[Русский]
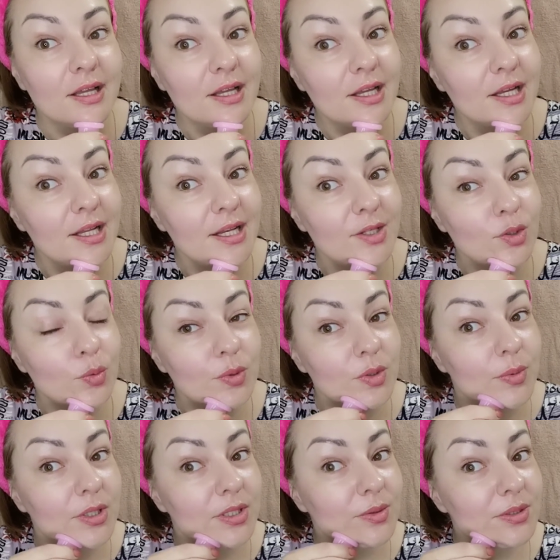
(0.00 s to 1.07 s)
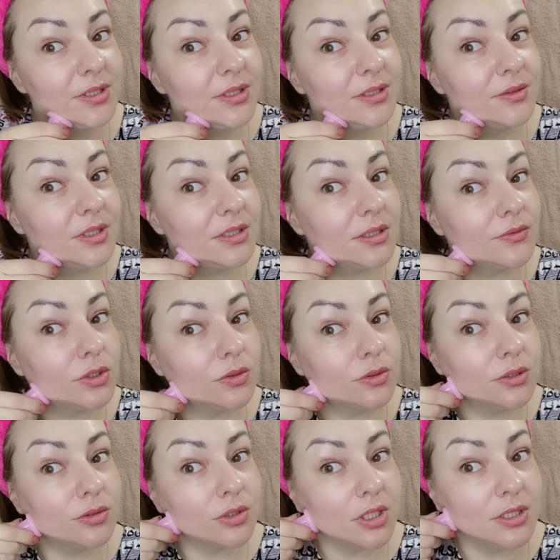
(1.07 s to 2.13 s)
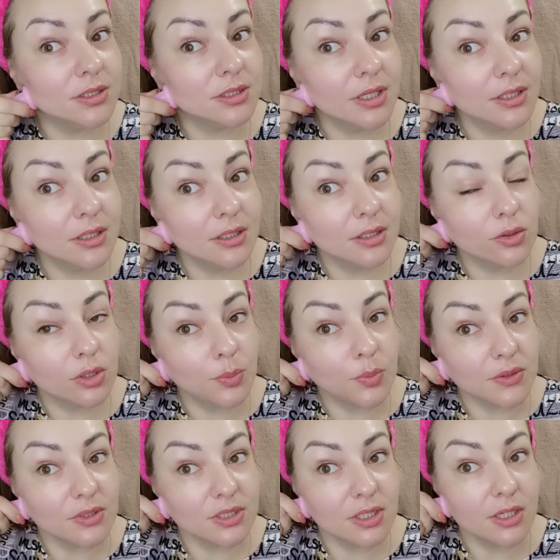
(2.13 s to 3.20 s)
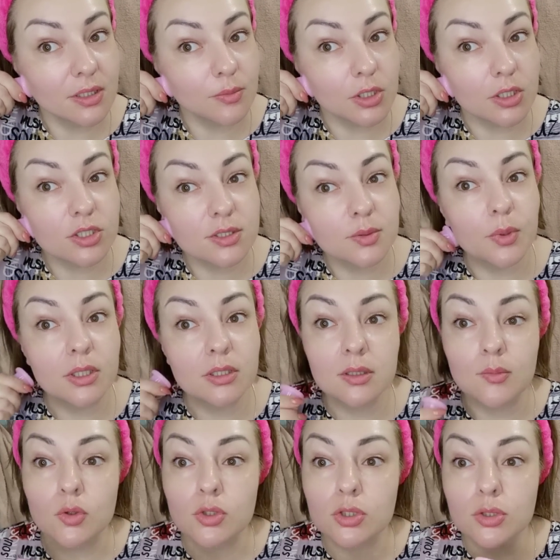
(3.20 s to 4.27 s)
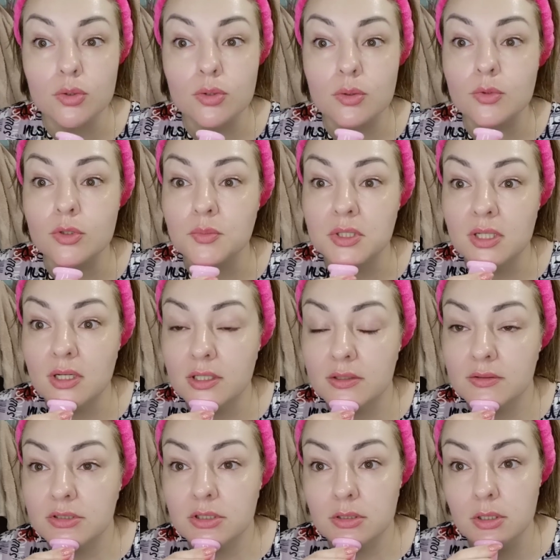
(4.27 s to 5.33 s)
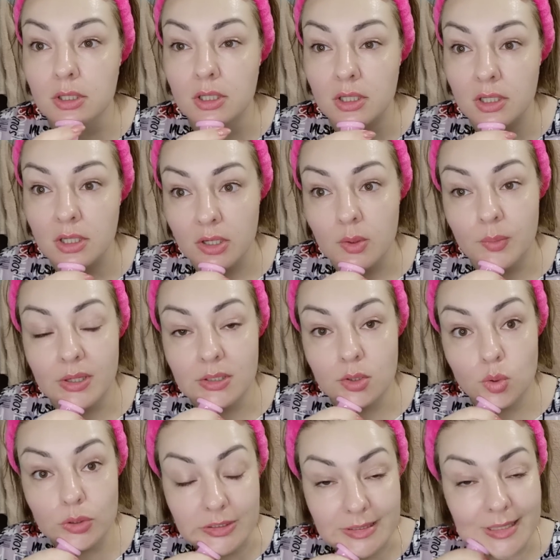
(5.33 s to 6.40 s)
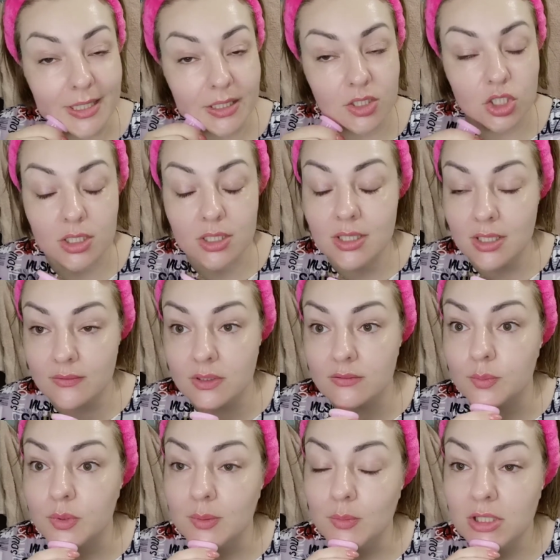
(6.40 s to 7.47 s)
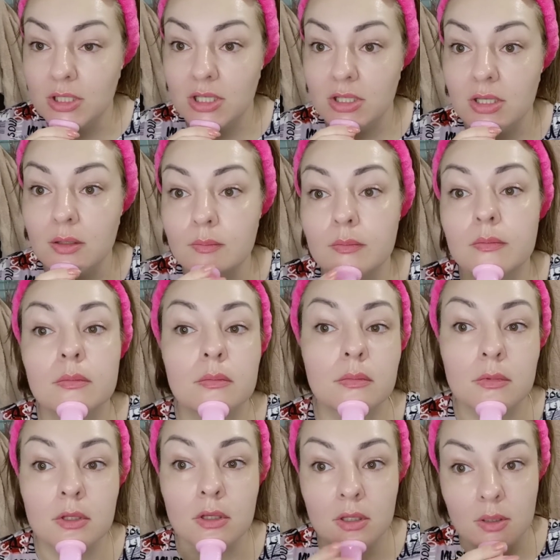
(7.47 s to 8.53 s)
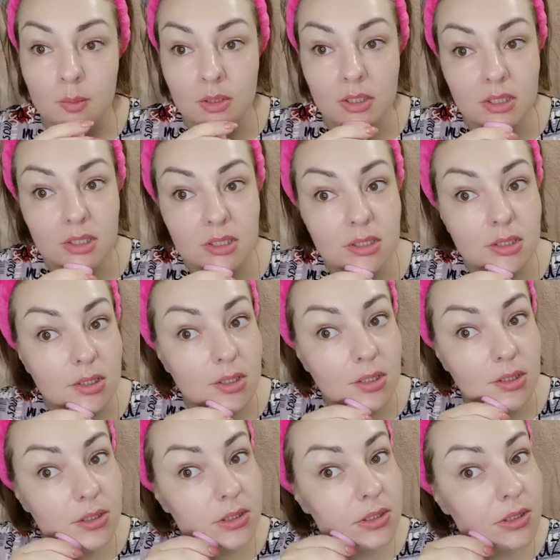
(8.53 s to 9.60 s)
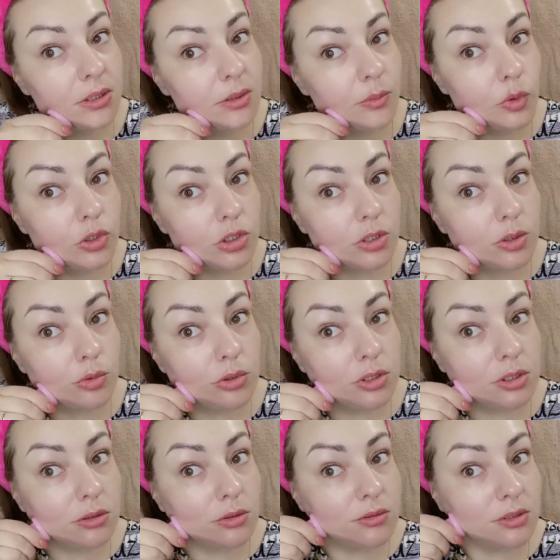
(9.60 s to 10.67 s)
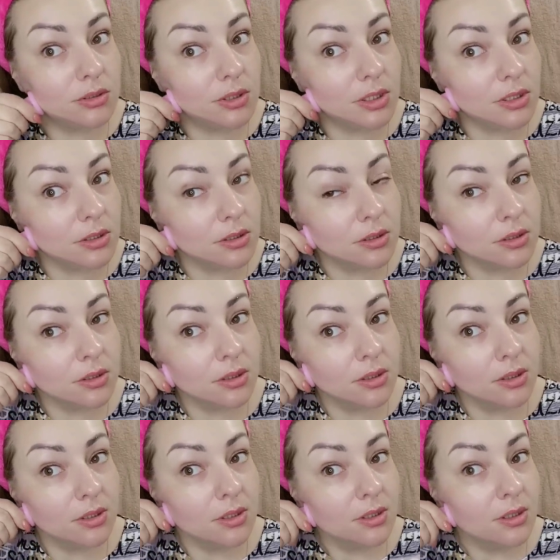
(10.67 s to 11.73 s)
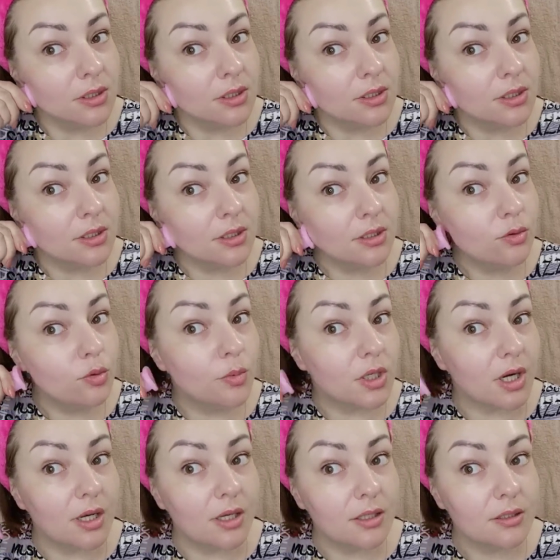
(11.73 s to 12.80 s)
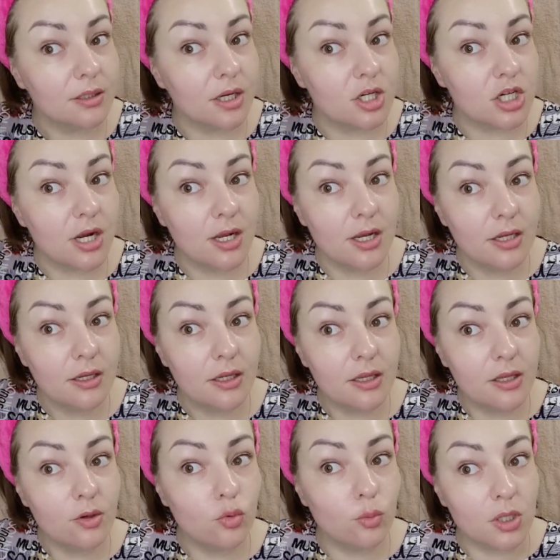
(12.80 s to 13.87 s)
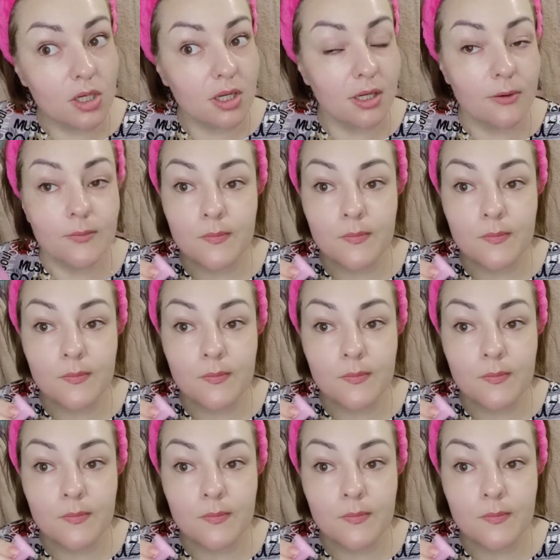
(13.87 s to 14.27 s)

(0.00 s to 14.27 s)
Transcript: Линию подбородка, вот этот контур лица, да, который провисает, мне кажется, банками очень круто будет моделировать. Подходит для ежедневного применения. Присосали, больше не буду это слово говорить. И убрали. Нажали и убрали.